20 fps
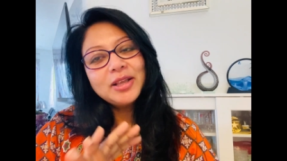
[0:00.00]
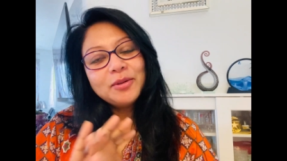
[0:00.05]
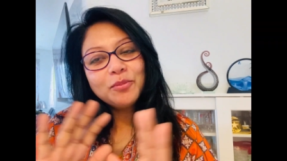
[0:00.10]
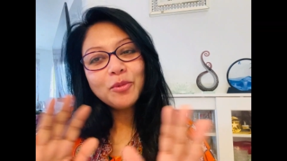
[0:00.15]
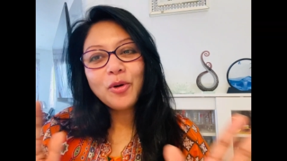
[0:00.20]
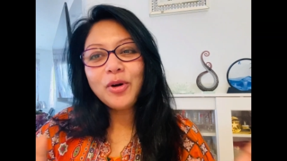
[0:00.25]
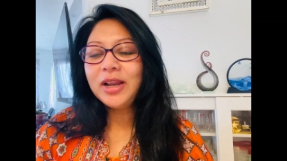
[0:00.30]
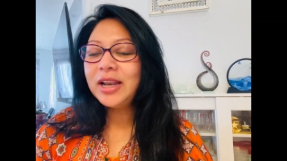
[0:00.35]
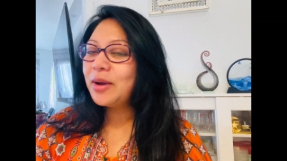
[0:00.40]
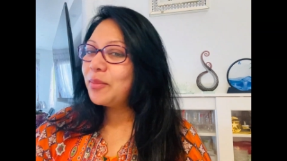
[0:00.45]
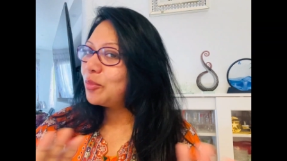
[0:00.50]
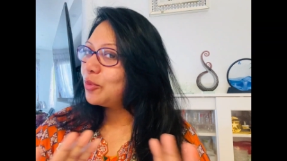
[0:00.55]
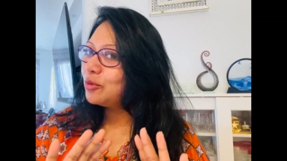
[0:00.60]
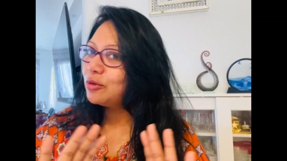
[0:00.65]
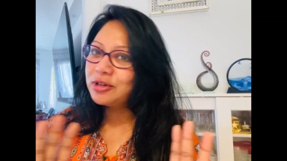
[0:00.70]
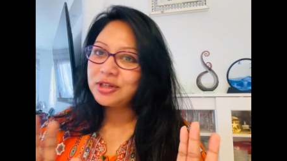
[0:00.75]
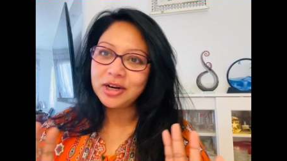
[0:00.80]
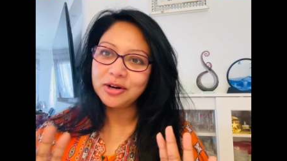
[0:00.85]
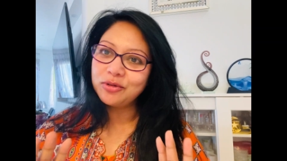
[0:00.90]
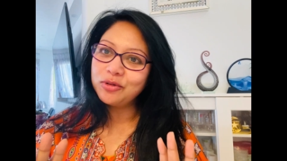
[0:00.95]
মহিলা
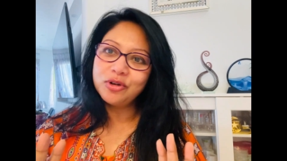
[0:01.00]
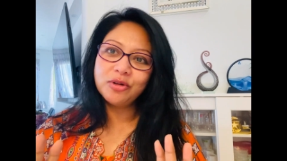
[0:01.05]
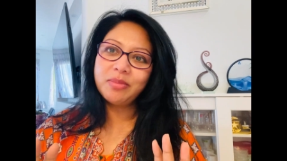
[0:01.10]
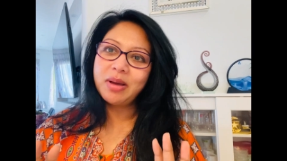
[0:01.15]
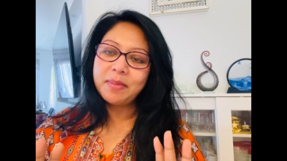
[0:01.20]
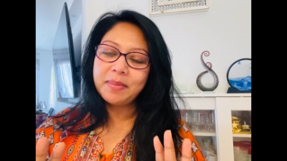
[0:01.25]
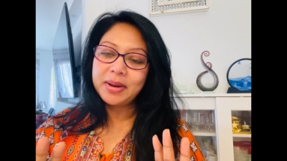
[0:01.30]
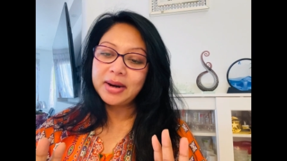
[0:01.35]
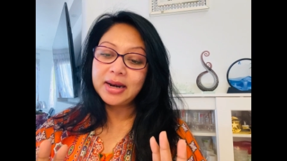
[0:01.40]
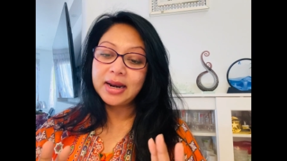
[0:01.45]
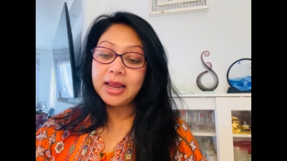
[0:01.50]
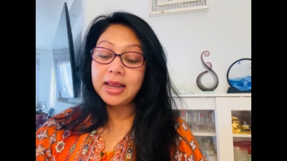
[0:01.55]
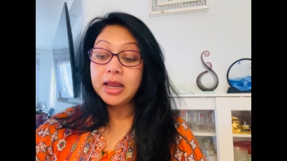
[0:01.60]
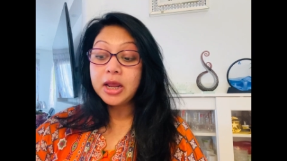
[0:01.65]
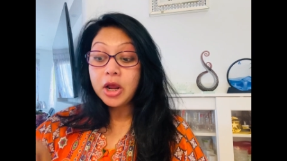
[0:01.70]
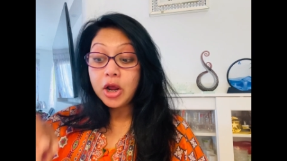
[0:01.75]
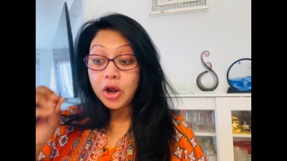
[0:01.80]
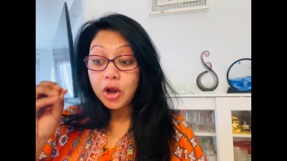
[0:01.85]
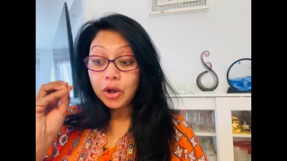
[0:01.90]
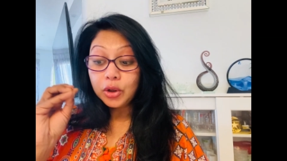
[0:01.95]
পুরুষের কোনো ব্যাপার নাই
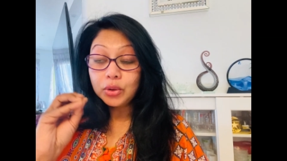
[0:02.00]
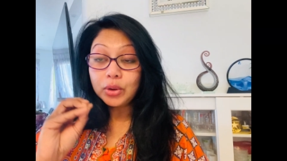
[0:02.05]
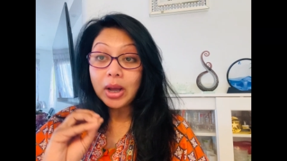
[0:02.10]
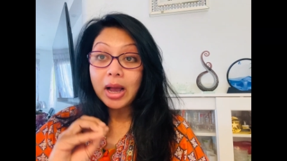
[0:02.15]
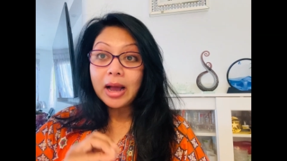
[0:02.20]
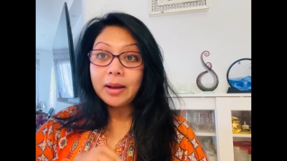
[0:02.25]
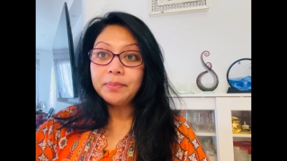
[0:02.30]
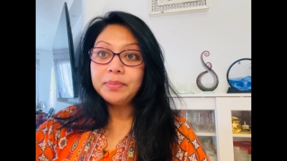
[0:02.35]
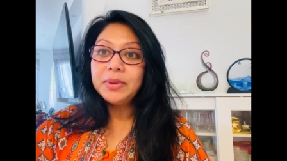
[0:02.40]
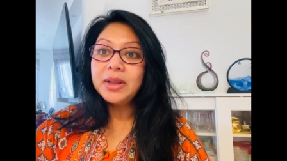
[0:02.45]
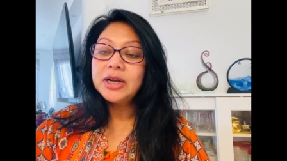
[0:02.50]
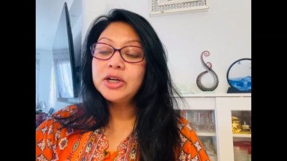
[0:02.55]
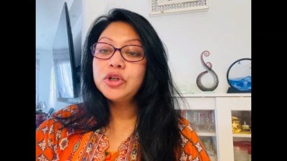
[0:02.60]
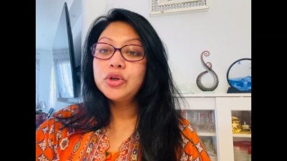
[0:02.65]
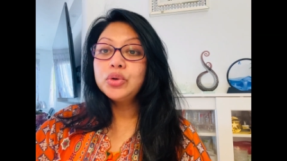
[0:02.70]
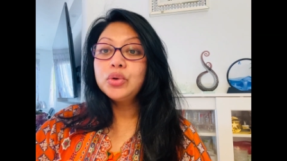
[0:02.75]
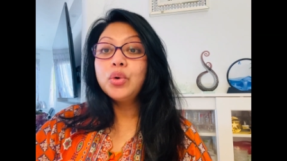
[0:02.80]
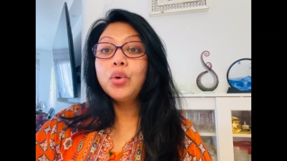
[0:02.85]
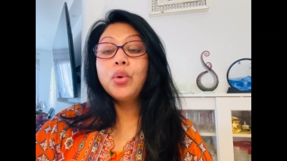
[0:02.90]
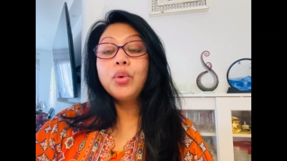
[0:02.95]
তো আপনার
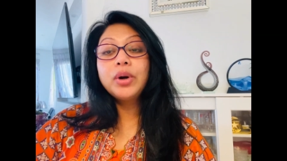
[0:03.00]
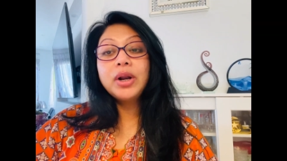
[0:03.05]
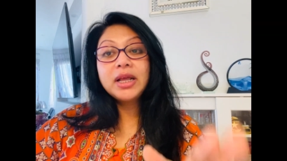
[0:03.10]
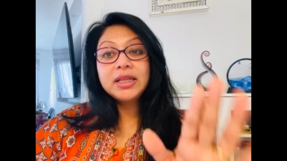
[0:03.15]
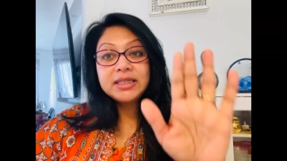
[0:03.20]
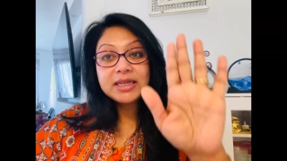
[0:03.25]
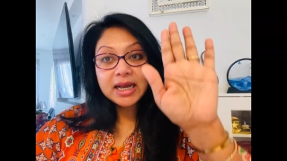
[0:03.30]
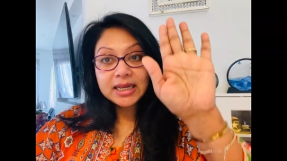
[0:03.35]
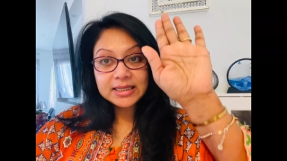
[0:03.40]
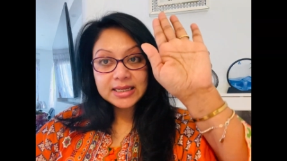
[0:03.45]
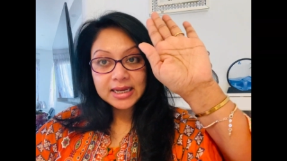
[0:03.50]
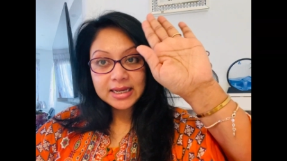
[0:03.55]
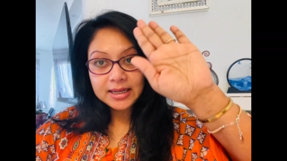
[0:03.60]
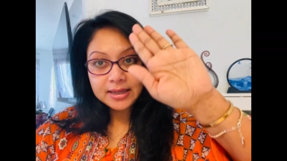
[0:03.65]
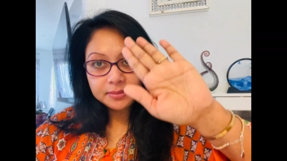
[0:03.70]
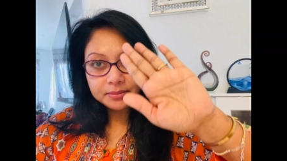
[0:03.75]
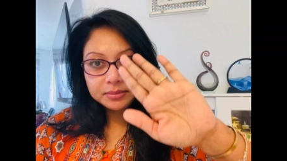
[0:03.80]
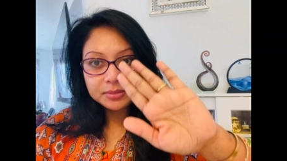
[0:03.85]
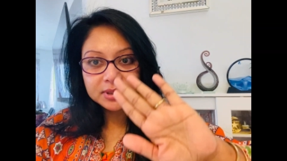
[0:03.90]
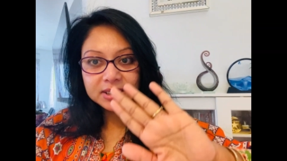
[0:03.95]
শুধু ওরা যা যা
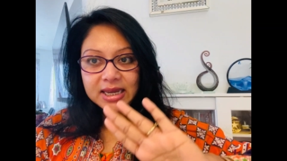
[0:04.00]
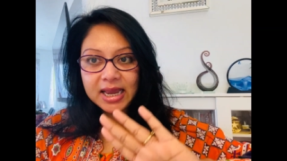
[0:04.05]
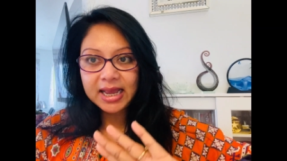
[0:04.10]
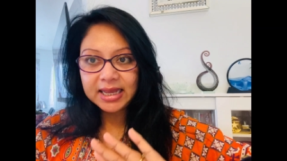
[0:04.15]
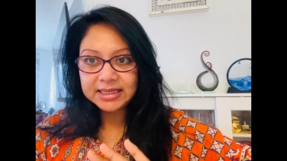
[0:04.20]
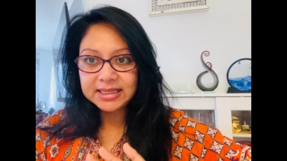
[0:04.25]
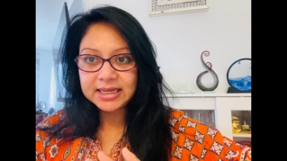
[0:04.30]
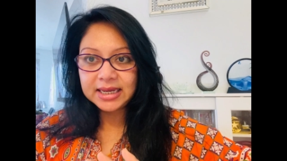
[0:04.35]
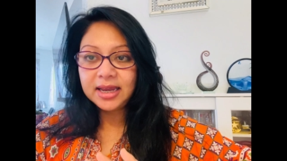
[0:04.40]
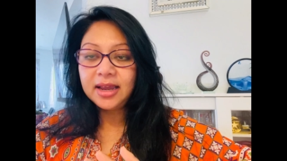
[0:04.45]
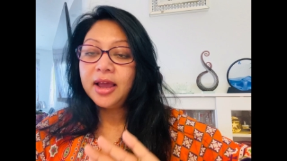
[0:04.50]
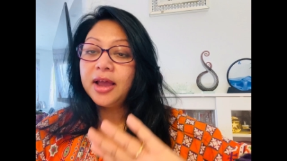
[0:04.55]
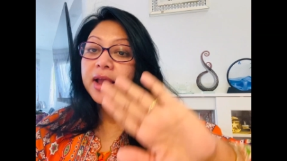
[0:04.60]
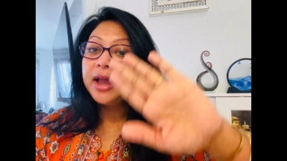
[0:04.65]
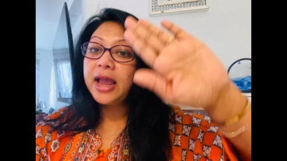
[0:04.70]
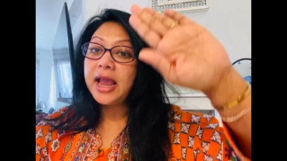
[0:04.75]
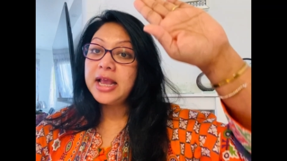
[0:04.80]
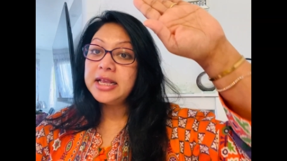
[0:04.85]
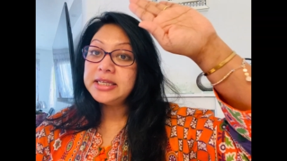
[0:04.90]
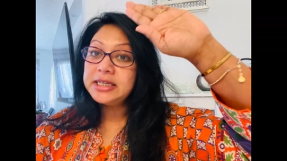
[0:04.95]
চেয়েছে
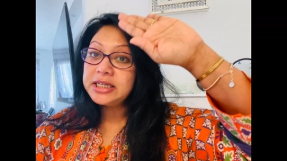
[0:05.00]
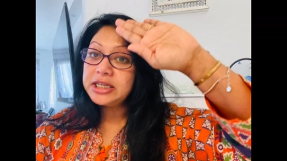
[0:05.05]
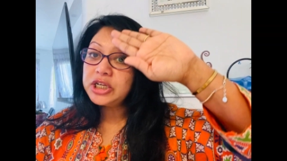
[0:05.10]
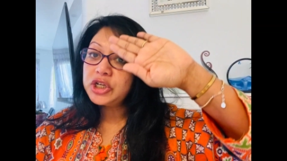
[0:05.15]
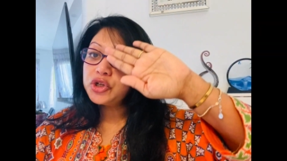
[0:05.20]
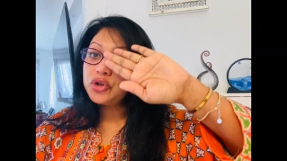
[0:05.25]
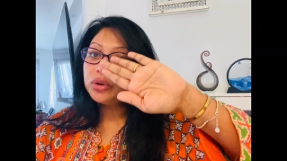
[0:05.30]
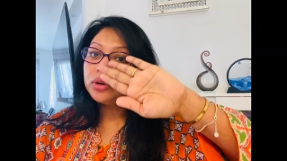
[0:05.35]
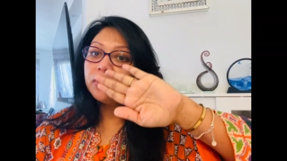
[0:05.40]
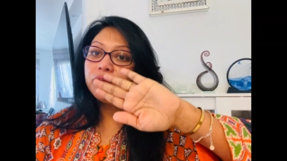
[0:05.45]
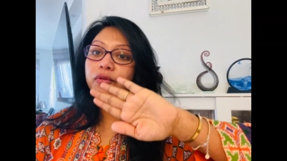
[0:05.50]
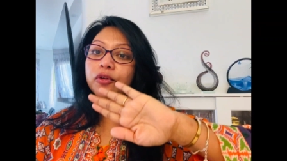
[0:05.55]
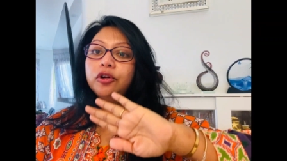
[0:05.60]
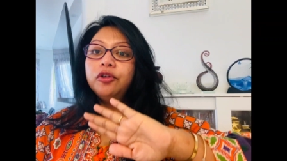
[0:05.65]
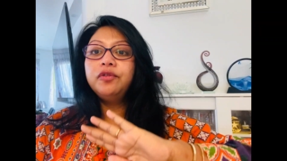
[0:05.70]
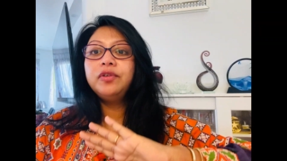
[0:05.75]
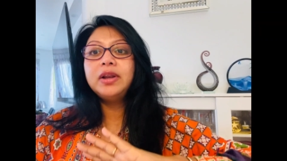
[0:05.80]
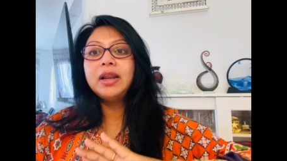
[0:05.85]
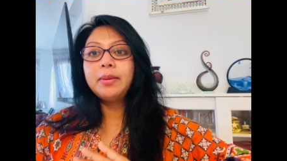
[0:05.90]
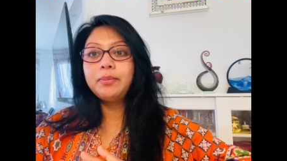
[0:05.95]
এই জিনিসগুলো
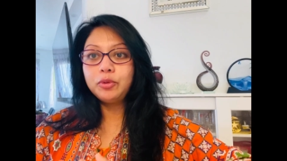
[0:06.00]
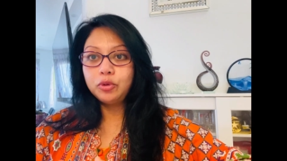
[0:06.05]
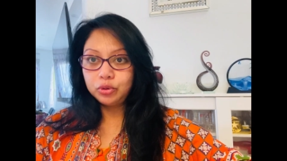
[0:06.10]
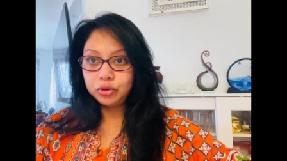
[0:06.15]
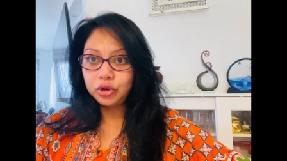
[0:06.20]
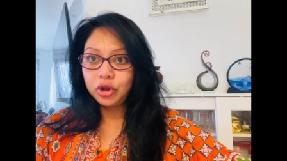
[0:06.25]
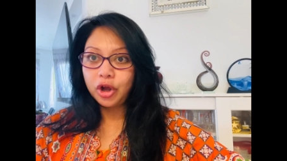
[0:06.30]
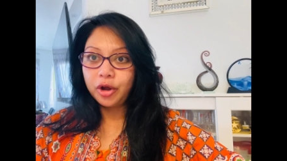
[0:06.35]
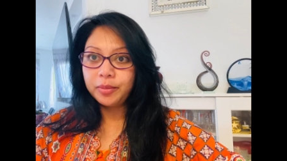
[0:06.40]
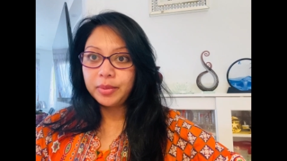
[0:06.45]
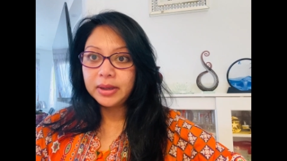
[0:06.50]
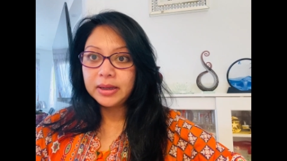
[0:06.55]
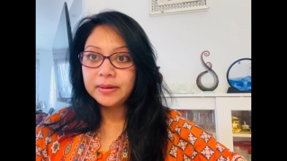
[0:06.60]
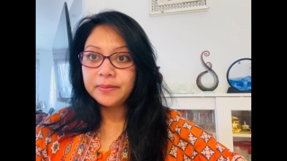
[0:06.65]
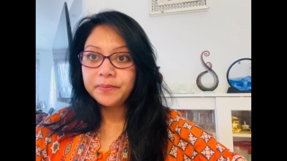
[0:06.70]
ফুলফিল আপ করতে হবে